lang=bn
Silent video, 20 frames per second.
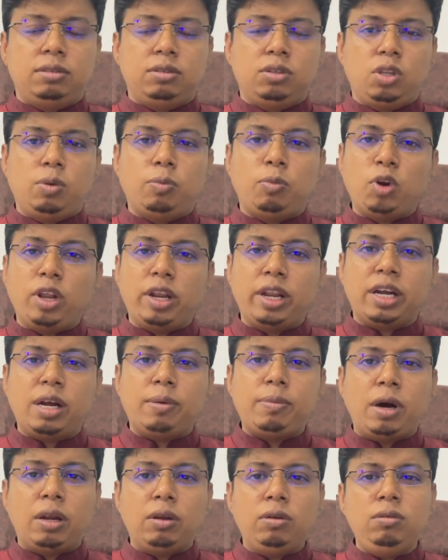তো বলে রাখা
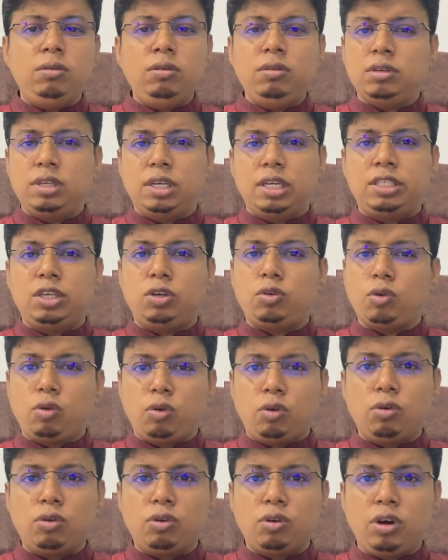ভালো এটি কোনো
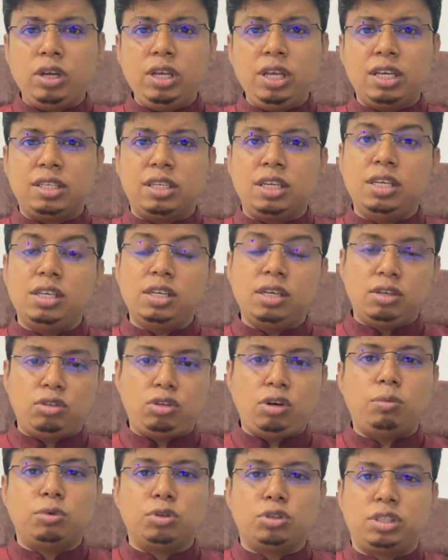রোগ নয় একটি
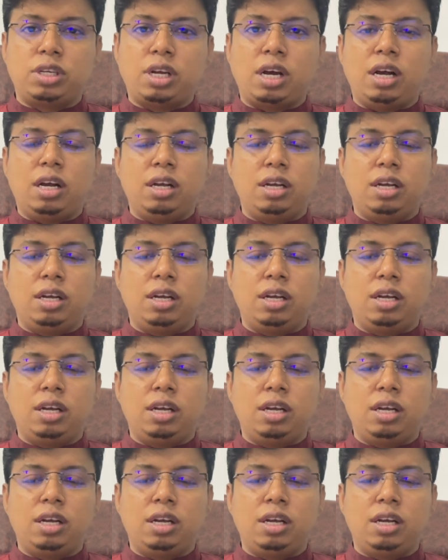সমস্যা